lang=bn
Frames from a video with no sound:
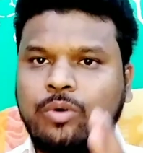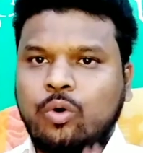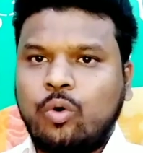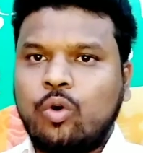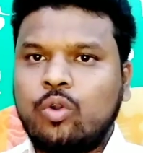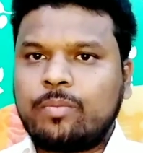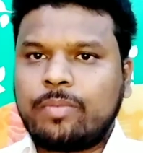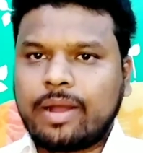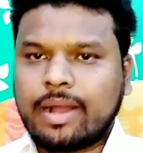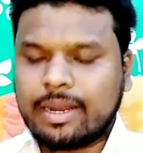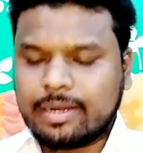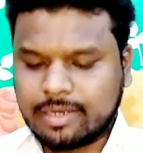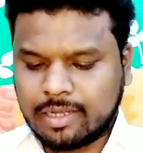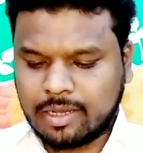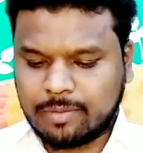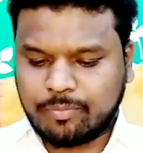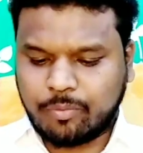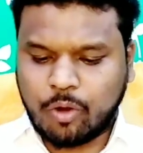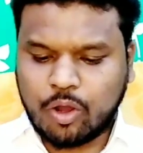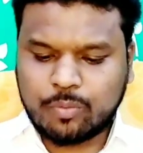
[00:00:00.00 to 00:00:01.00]
মোহনবাগান
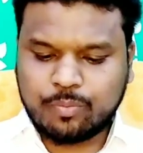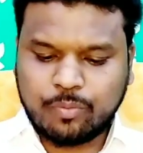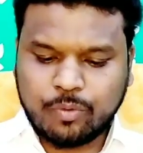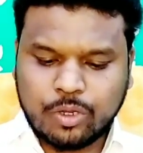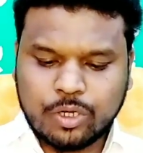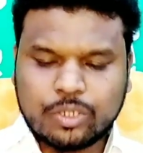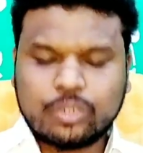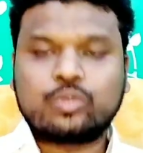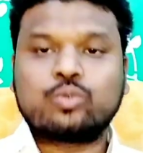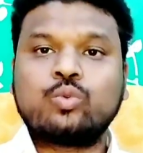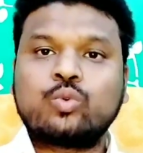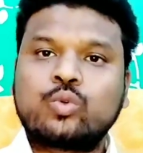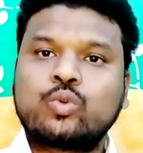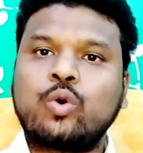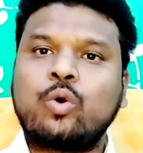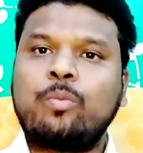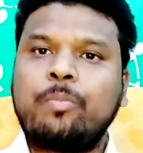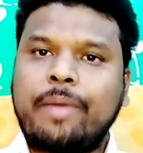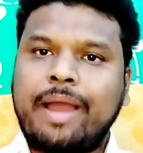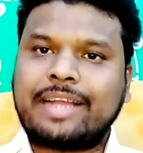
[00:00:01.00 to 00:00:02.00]
পরপর দুটো
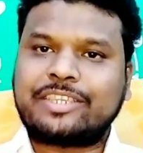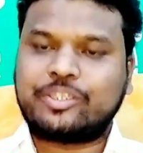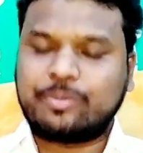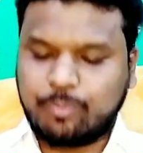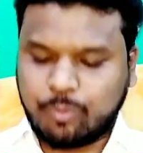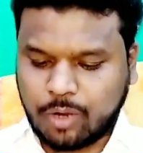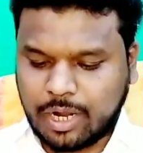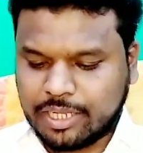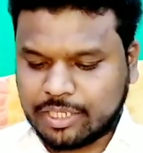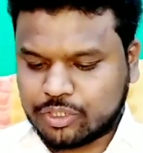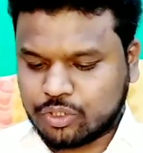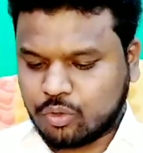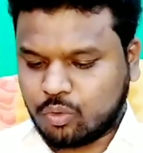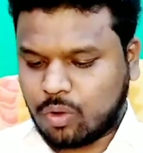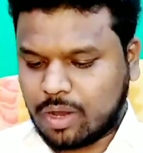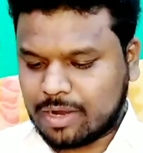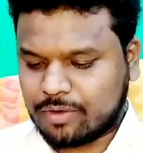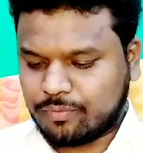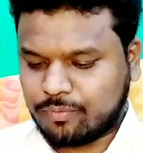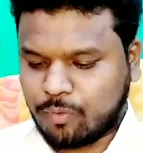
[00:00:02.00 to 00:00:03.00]
ম্যাচ পরাজিত
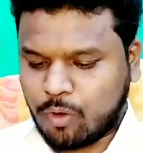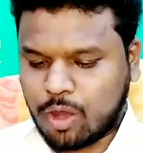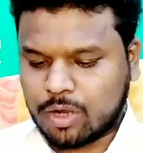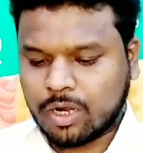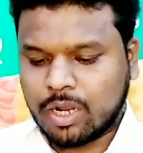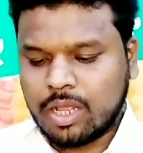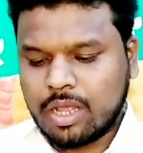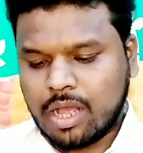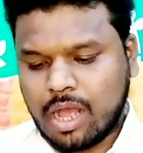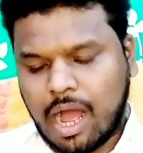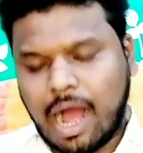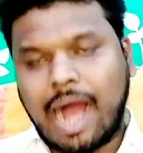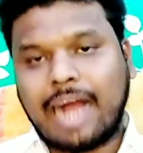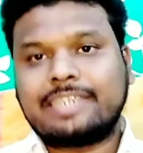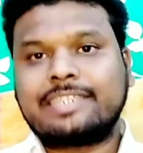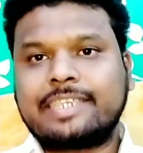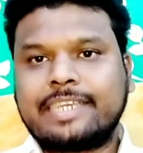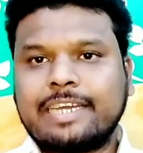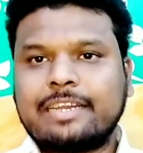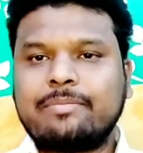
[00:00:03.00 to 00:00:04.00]
হওয়ার পর
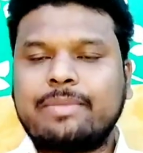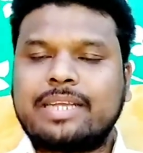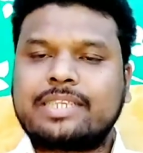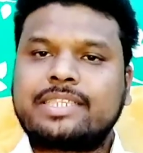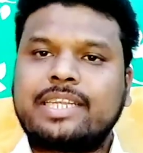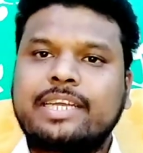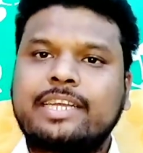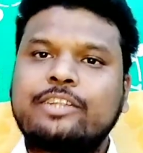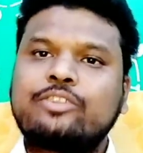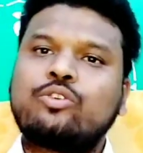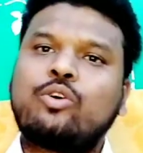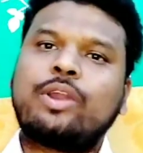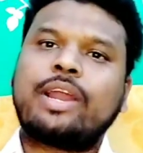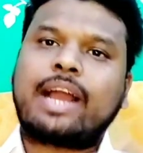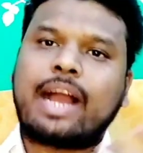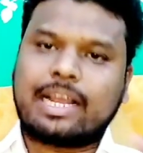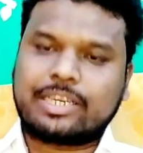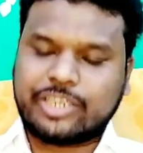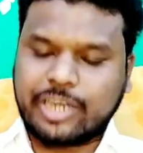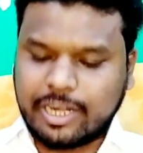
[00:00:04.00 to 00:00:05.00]
আজকের ম্যাচটা কিন্তু অনেক
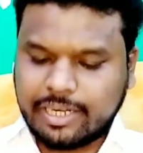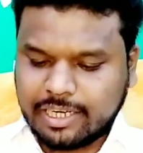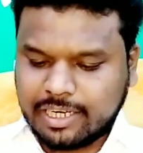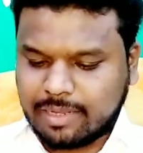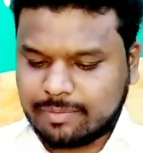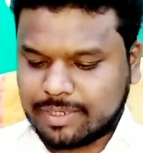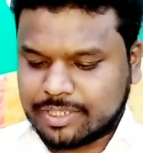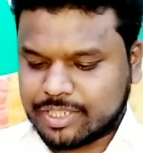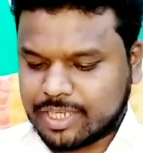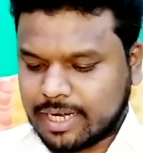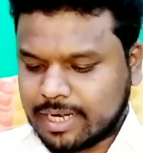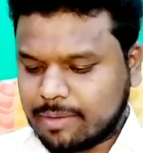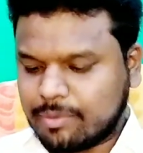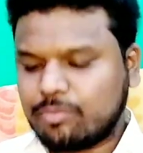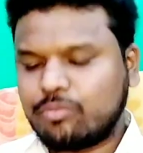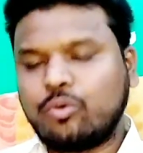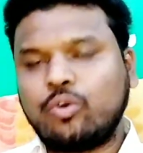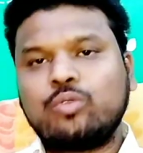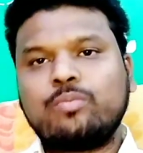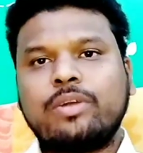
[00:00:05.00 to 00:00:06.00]
আশা নিয়ে নেমেছিলেন
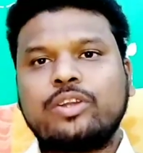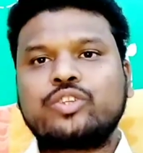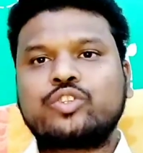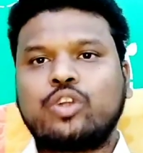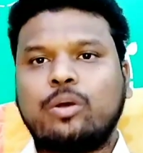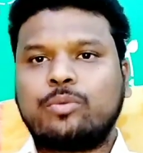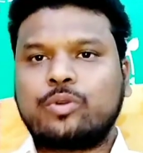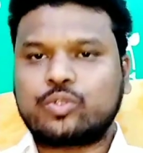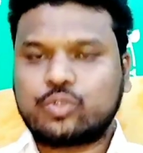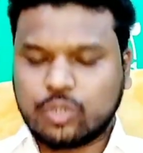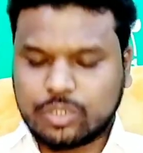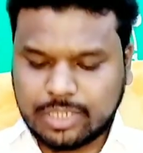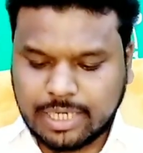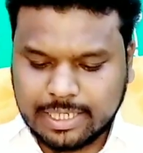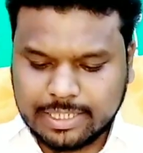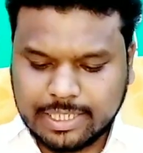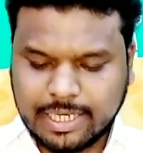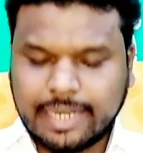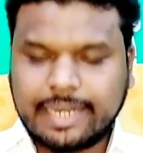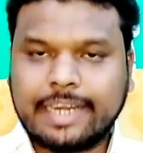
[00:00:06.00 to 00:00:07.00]
এবং মোহনবাগান সমর্থক
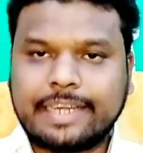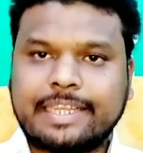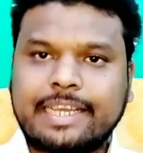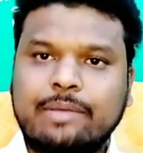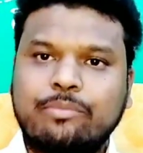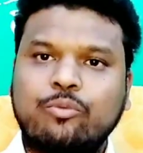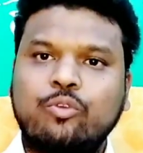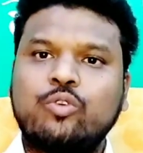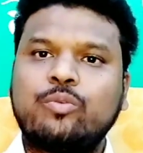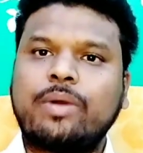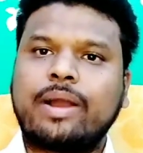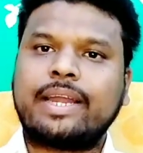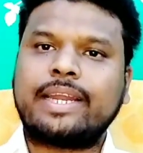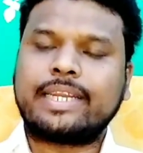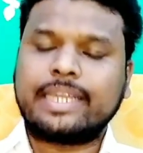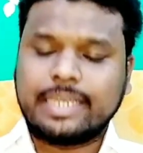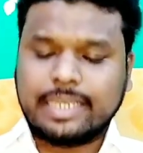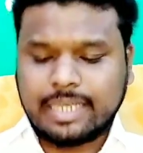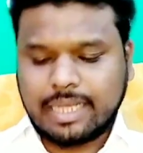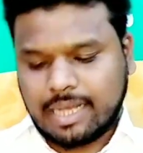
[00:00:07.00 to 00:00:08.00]
যারা ছিলেন এটিকে
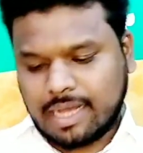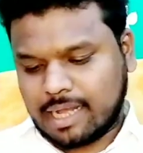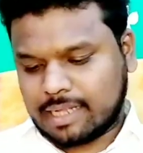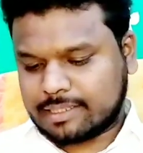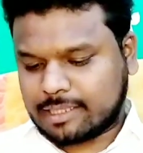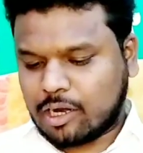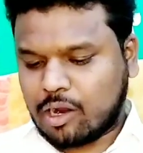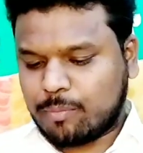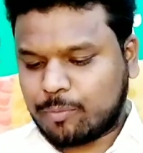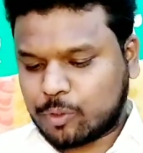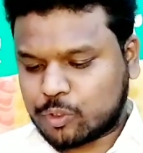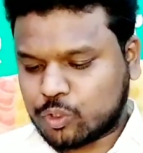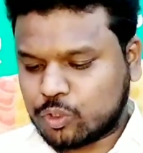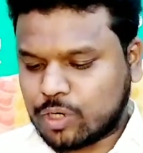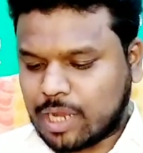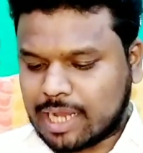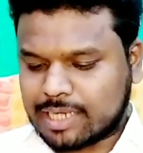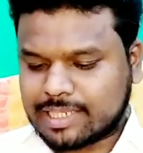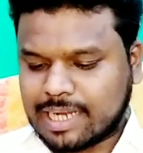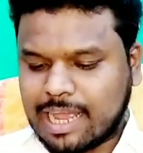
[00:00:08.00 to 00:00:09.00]
মোহনবাগানের তারা
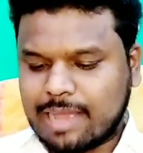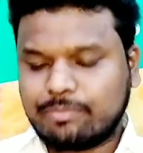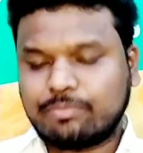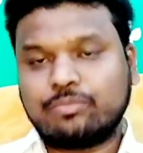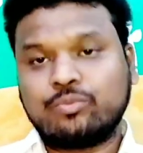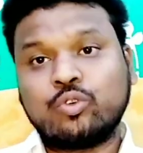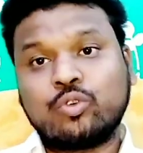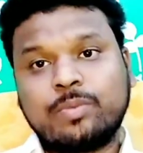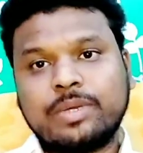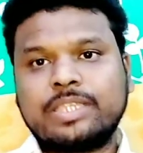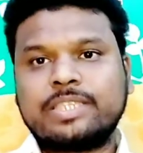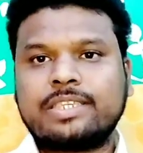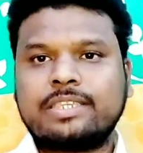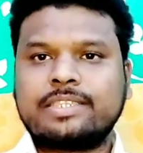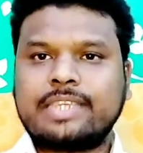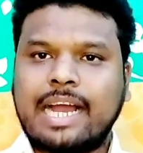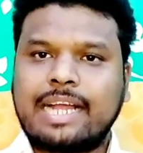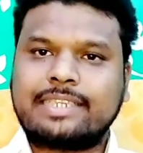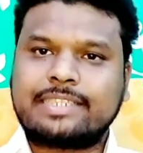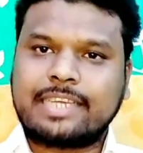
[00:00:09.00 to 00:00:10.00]
প্রচণ্ড আশায় বুক বেঁধেছেন
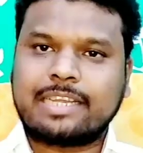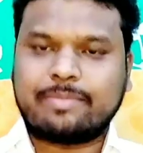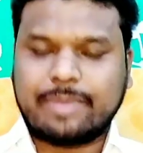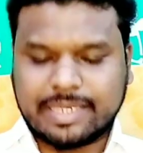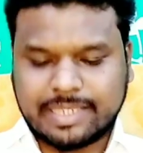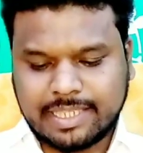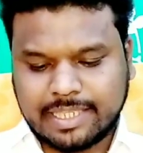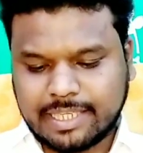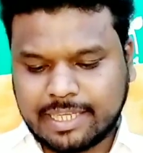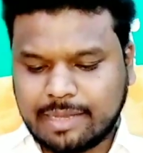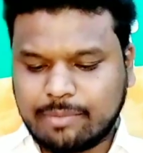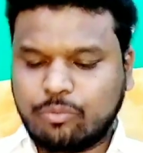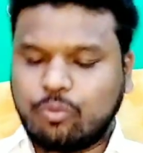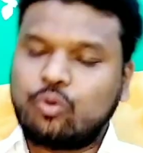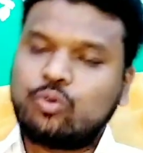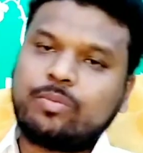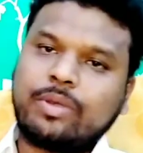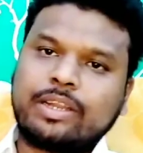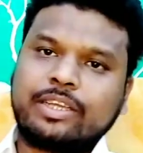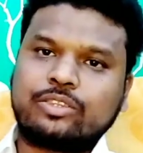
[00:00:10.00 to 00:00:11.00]
যে আজকের ম্যাচটা থেকে
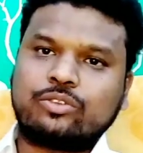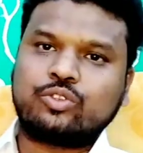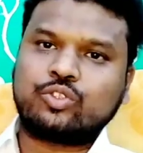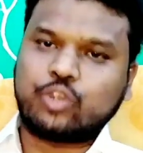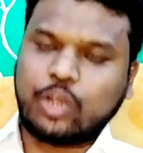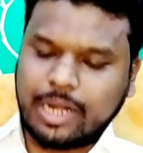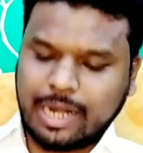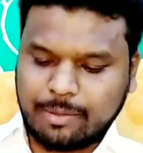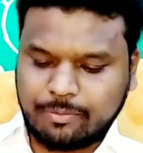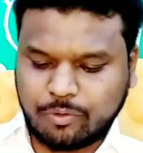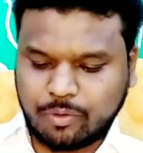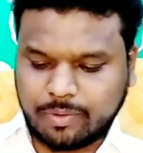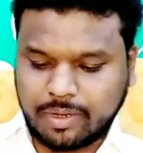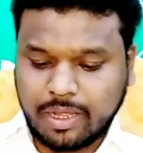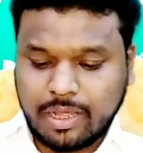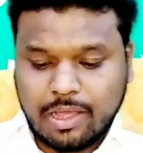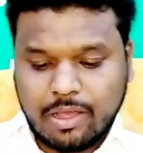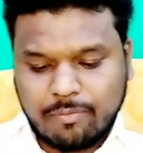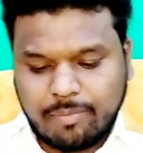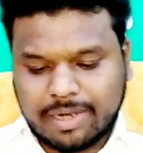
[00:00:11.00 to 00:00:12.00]
মোহনবাগান কিন্তু জয়লাভ করবে
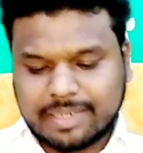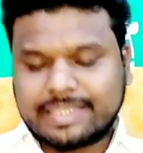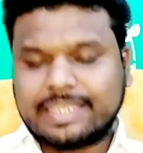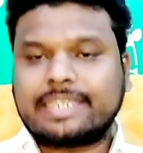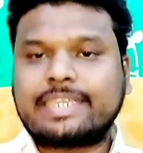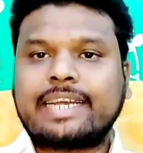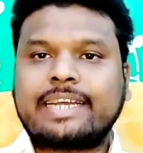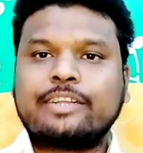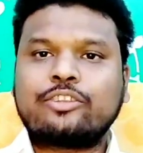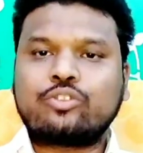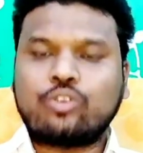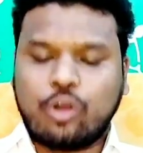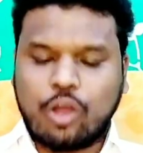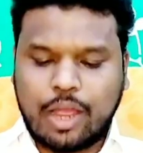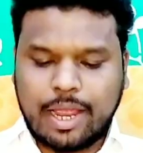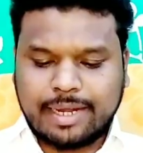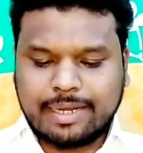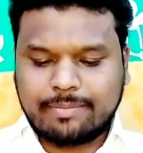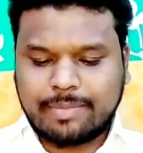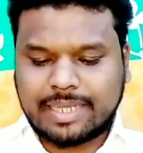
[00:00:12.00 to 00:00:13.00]
বাট সেটা কিন্তু
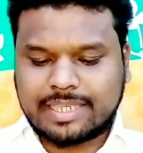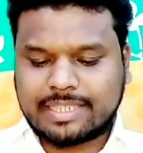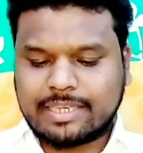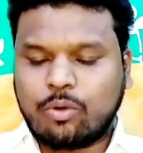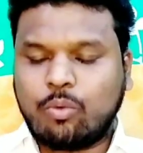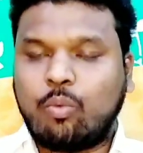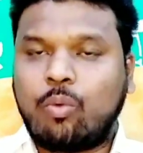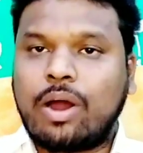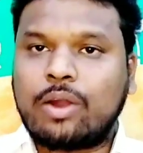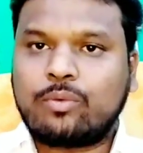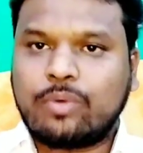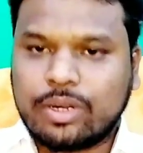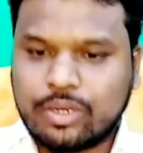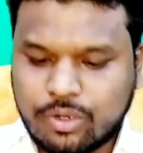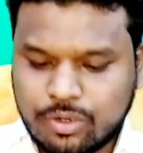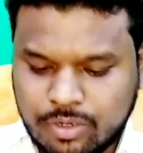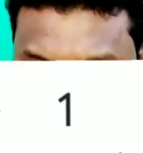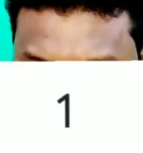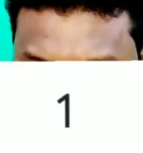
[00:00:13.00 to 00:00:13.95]
হয়নি ম্যাচটা ওয়ান ওয়ান